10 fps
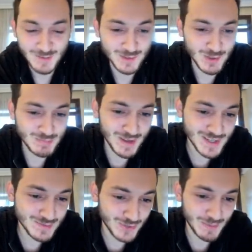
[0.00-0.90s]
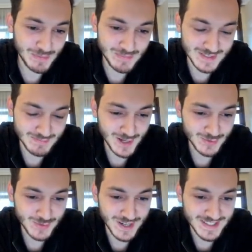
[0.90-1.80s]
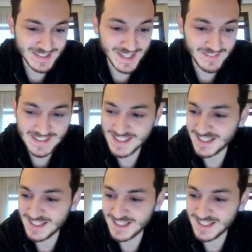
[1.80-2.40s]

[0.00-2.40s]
Videonun başlığı bunu da yapabiliriz. Magnus Carlsen nefes